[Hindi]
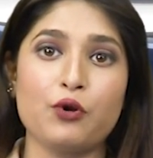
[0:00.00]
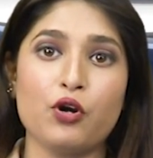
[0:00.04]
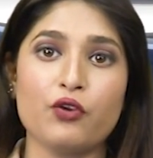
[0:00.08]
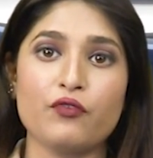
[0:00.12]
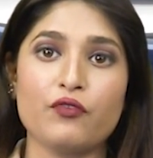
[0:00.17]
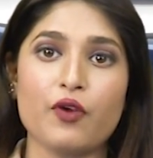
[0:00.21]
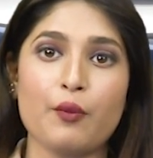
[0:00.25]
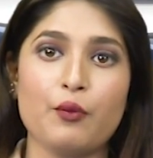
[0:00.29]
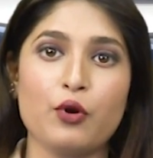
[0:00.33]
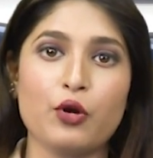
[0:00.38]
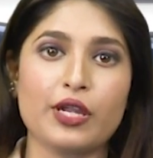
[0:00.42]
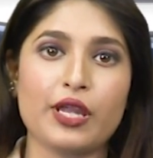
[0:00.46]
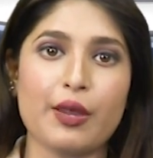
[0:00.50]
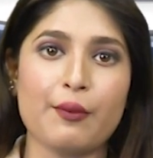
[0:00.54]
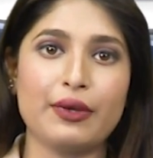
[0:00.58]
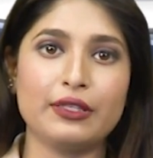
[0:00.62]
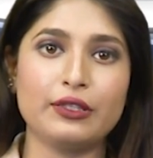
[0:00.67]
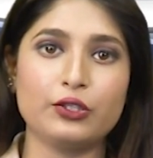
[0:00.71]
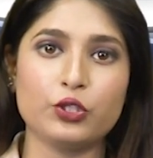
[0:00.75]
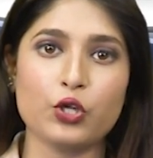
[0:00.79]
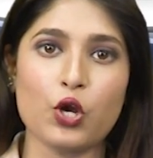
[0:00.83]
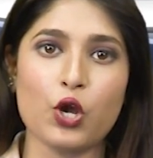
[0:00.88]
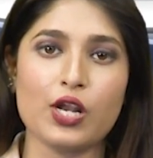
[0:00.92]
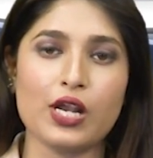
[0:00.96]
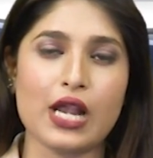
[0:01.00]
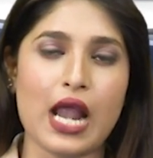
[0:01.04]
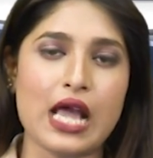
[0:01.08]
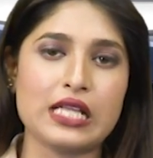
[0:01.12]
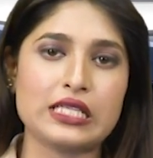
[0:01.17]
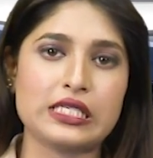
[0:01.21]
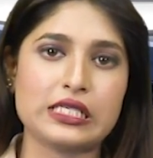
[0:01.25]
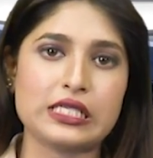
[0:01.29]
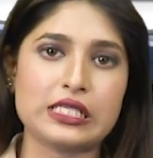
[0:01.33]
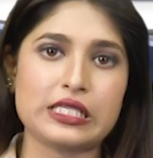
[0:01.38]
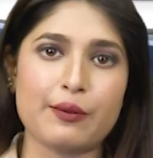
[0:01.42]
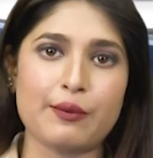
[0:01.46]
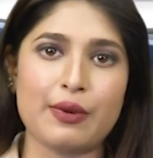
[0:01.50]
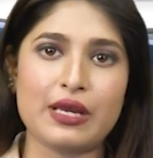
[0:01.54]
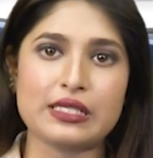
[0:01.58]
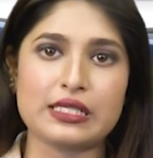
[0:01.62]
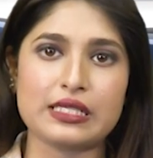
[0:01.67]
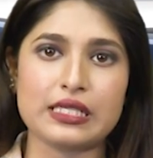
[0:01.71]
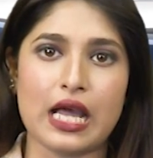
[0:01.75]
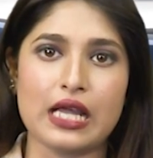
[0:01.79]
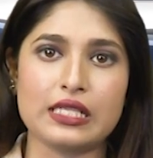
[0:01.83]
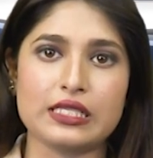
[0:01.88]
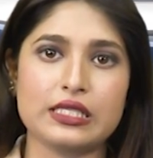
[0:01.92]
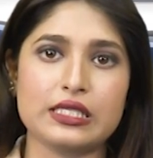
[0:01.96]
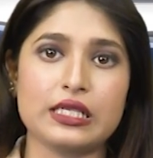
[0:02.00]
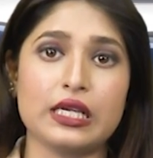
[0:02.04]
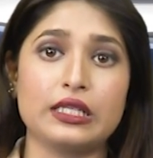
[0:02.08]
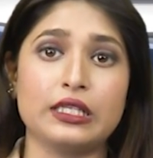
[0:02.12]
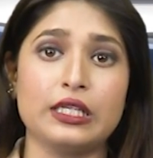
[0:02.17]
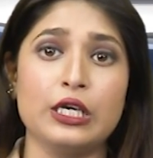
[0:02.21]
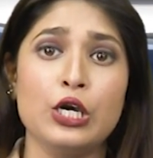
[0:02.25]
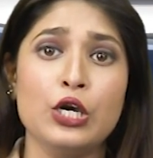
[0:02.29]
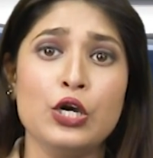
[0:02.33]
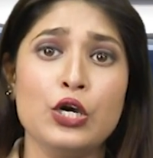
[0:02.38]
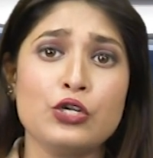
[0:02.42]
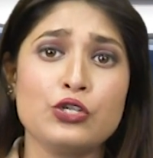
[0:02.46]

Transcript: पूर्व मुख्यमंत्री और राज्यसभा सांसद